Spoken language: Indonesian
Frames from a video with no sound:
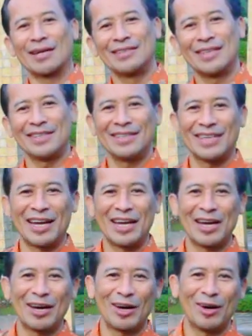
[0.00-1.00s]
Jadi
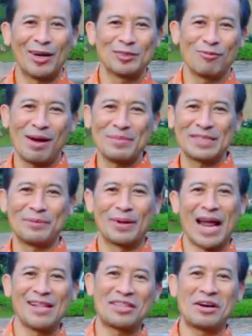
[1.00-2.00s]
ketika suami istri
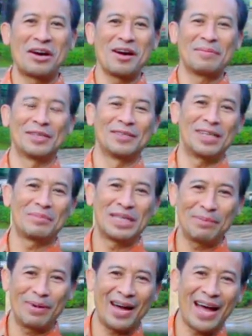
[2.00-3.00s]
berantem gitu
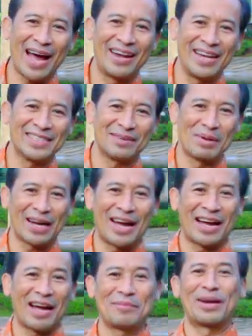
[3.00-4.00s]
tiba-tiba adik sama
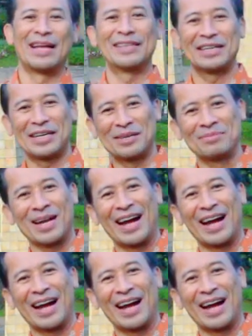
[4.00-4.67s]
kakak berantem,